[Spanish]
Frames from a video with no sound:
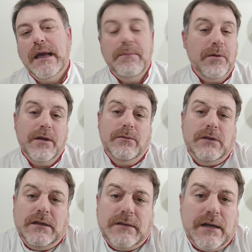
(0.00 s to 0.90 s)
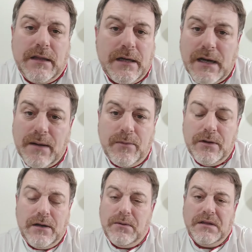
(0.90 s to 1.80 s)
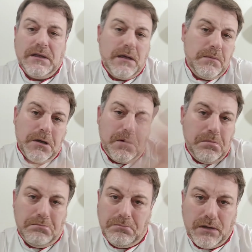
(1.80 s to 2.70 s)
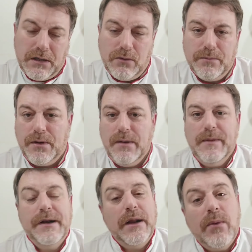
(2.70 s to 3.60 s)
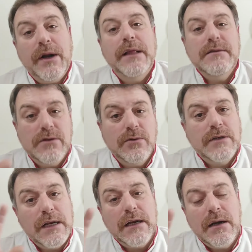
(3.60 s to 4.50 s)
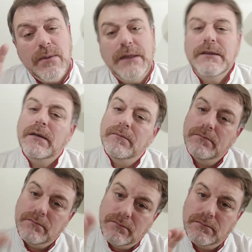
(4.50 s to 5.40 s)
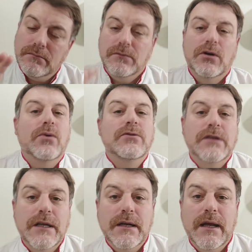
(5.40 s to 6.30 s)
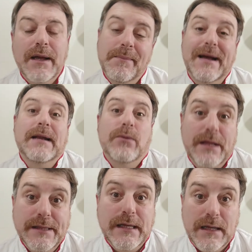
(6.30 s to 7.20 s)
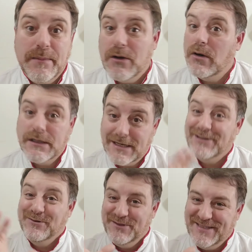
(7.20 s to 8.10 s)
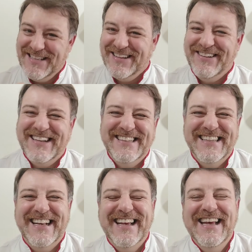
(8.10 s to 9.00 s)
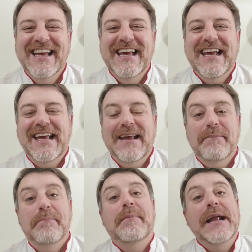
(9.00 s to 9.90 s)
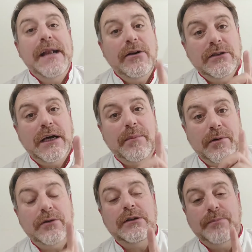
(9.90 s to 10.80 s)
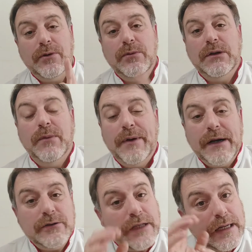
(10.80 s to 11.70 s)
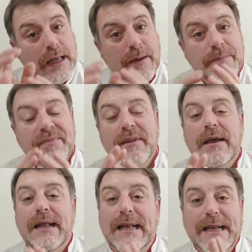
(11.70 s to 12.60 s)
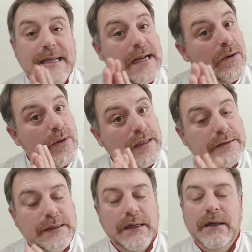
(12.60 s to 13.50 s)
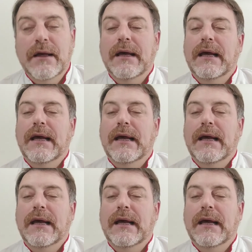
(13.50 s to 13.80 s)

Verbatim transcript: Eh, pueden utilizar 10 gramos de leudante químico sin ningún problema. Recuerden, si usan leudante, no usen eh, más leudante químico que ya es suficiente con el que tienen. van a notar, por, último, van a notar que la harina leudante,